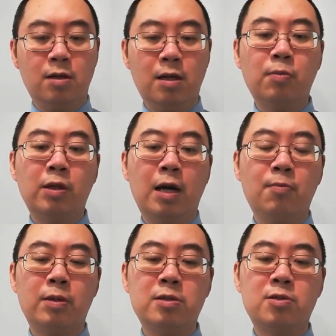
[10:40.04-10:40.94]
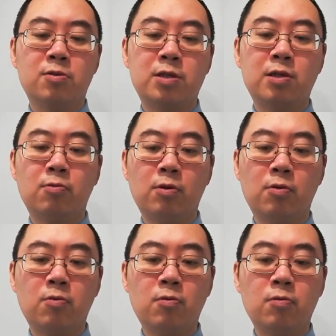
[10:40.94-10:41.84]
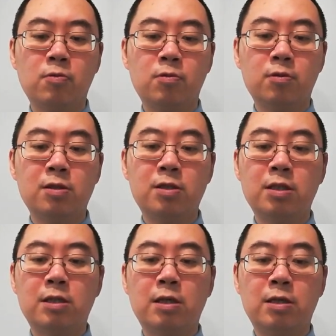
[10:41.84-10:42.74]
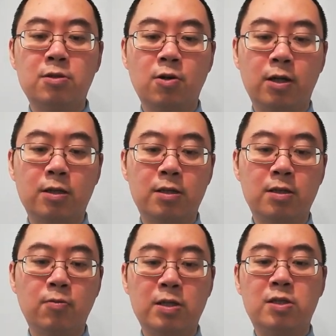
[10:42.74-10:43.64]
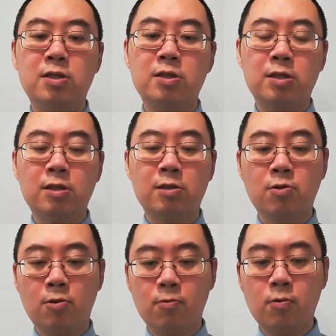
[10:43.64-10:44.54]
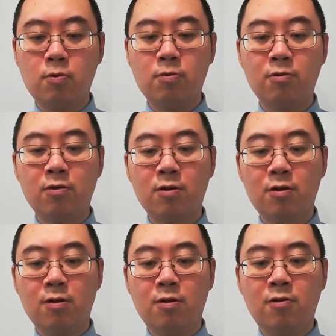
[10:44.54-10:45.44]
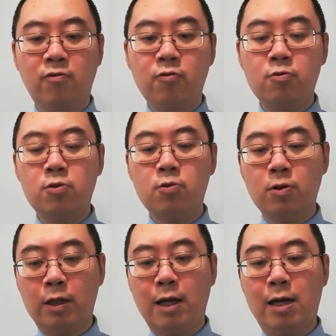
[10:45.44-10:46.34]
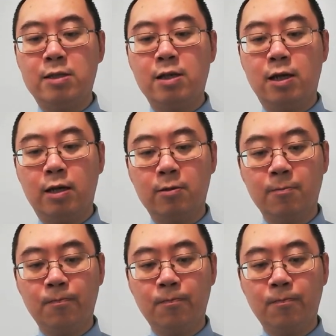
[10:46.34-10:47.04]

那么他们所受的苦，只能算是为自己的错误付出了代价。